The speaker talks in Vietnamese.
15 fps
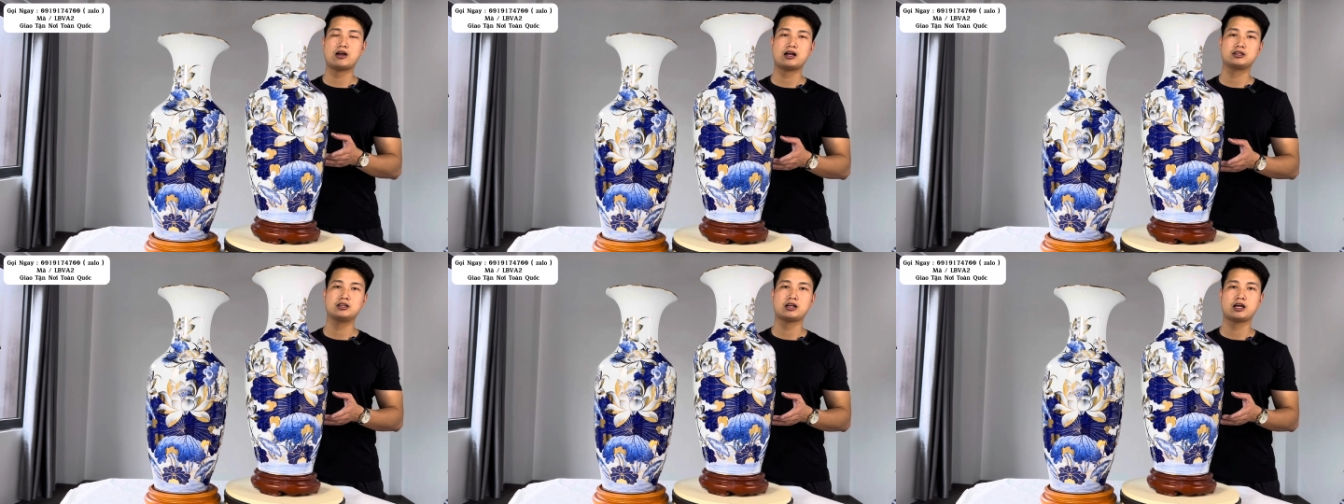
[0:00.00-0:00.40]

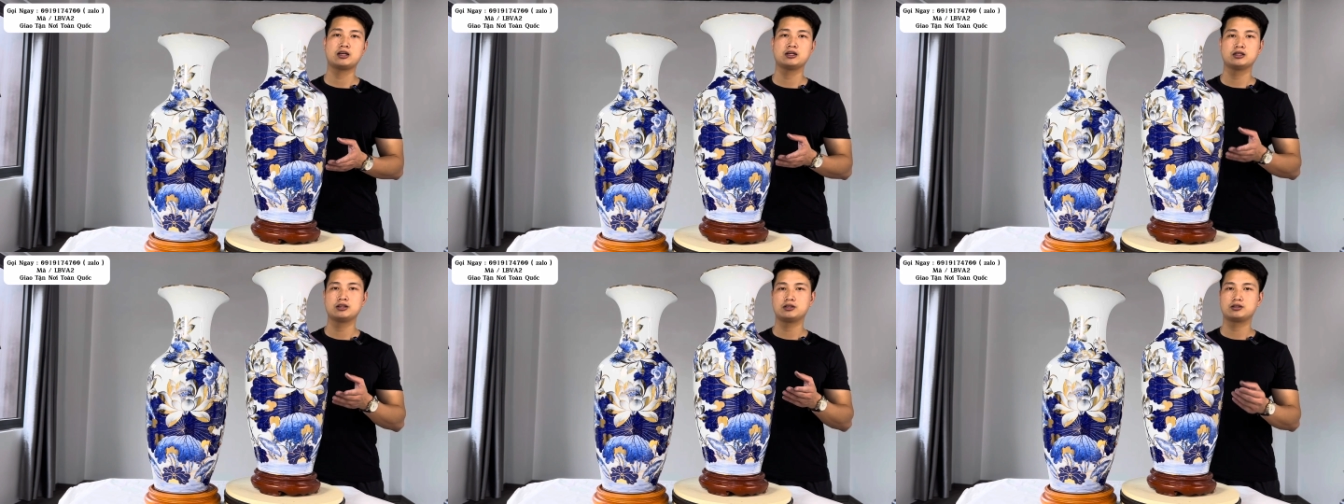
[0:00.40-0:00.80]
vàng như này
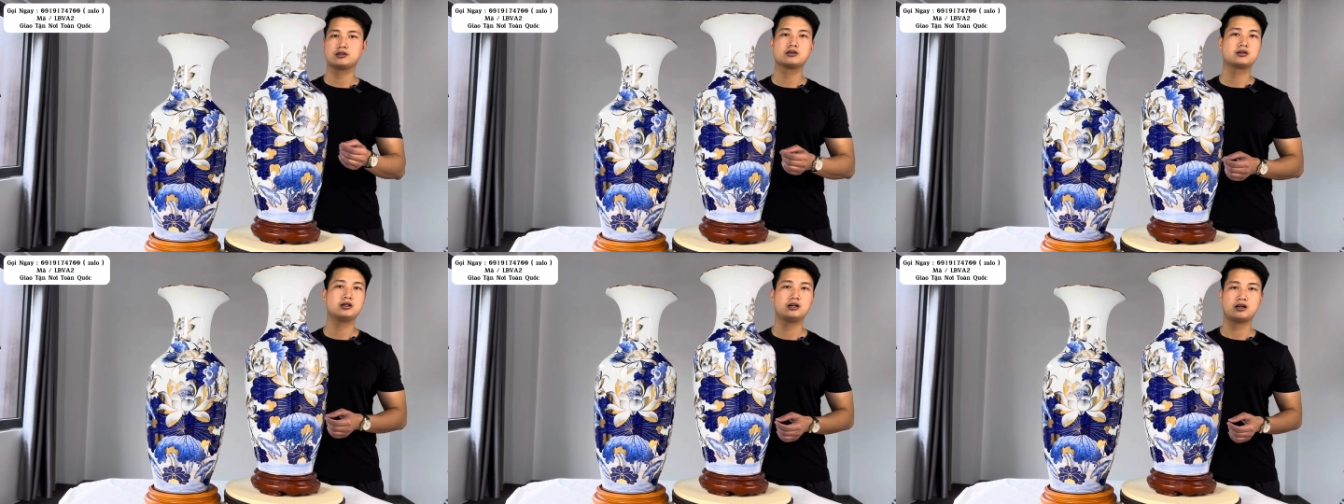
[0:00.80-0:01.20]

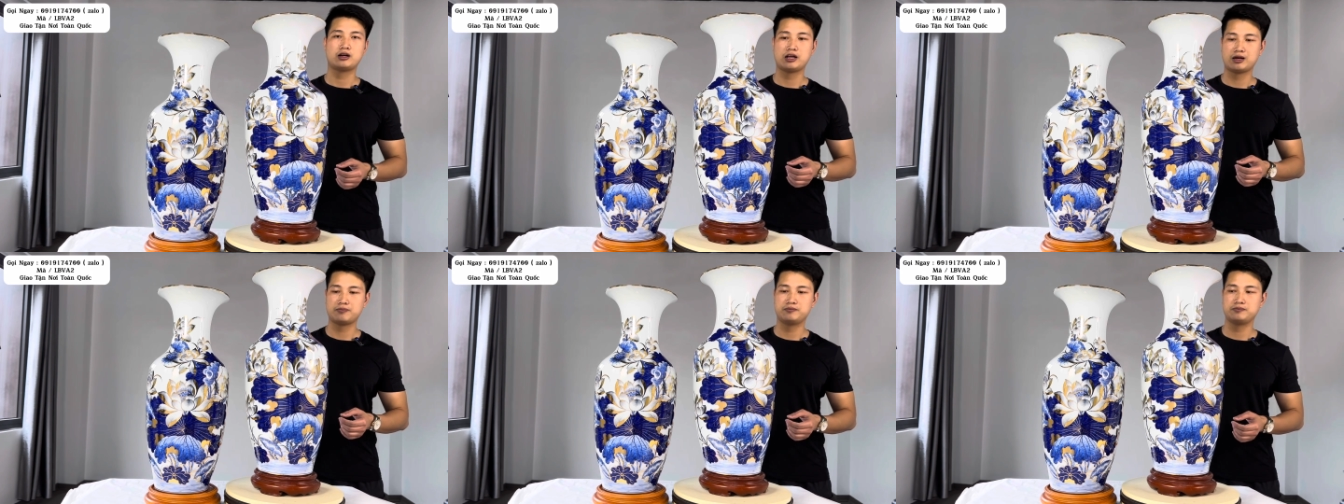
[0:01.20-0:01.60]
cực kỳ là
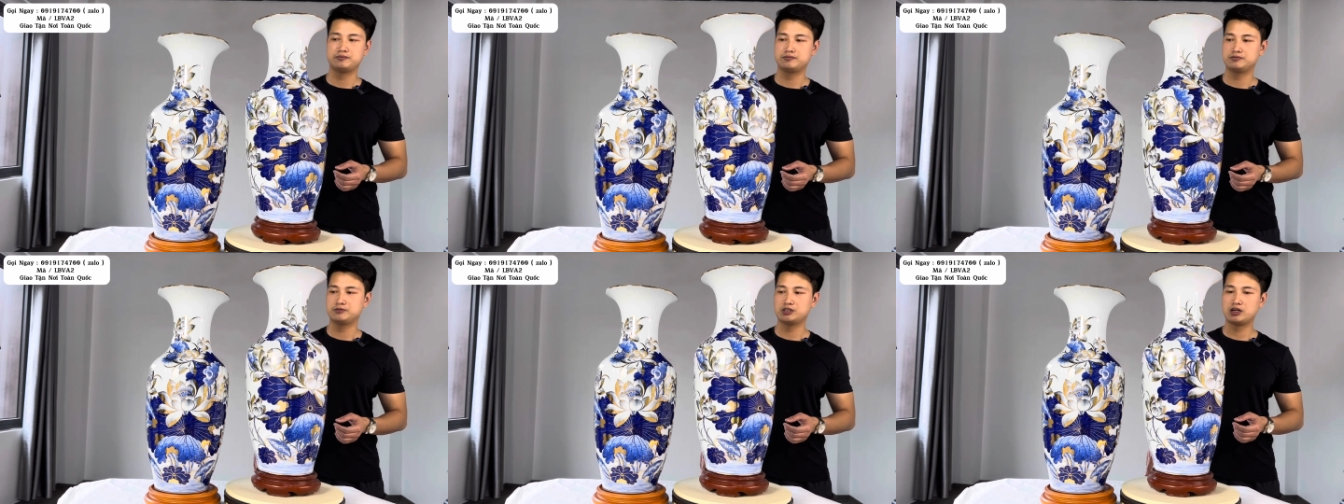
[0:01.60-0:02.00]
đẹp
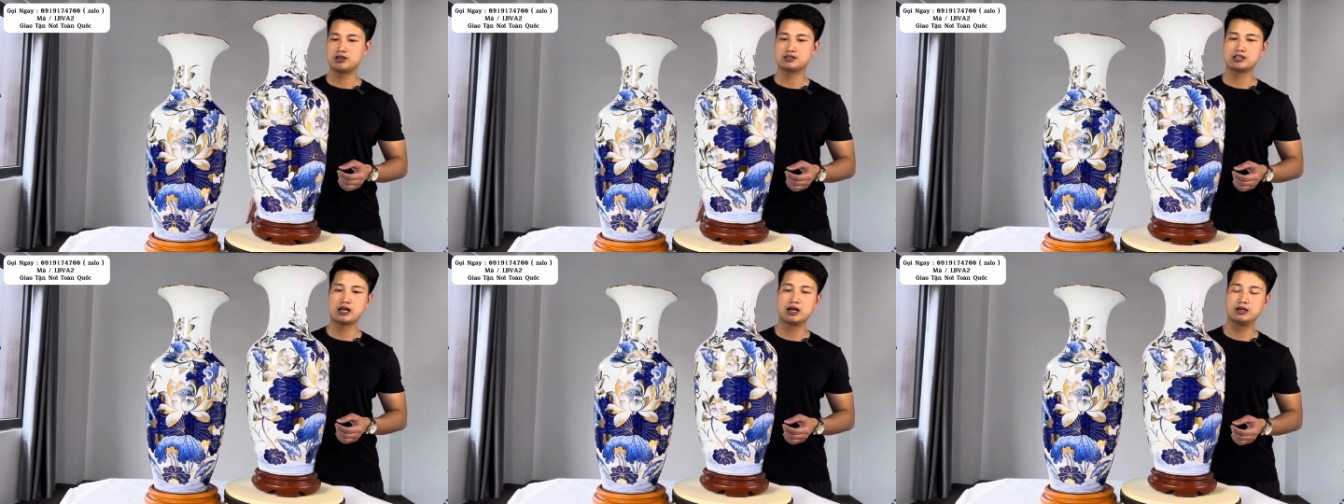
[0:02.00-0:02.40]
rất
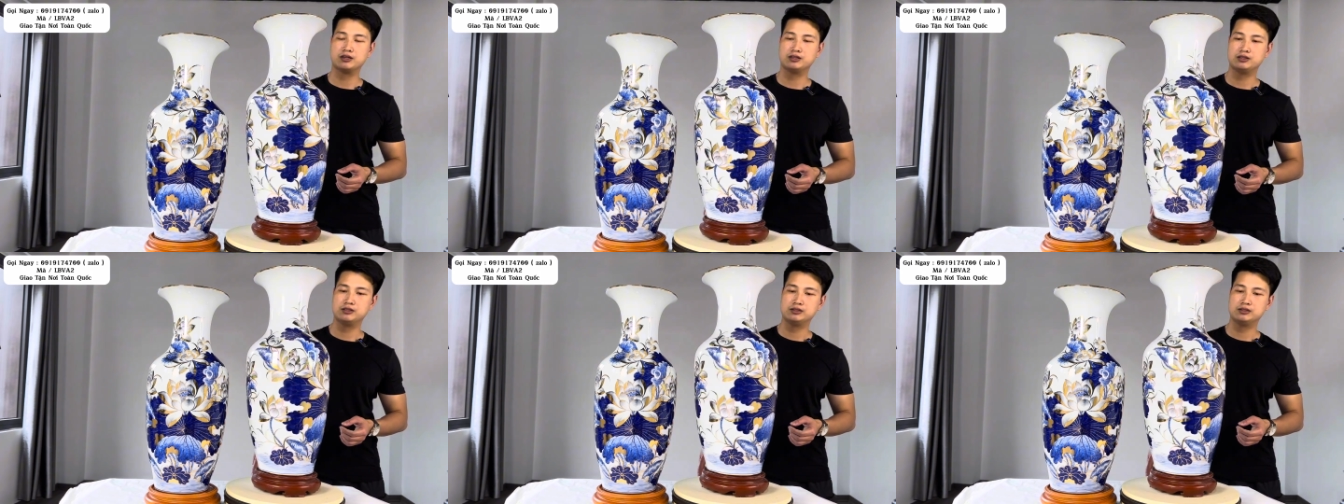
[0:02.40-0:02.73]
là sang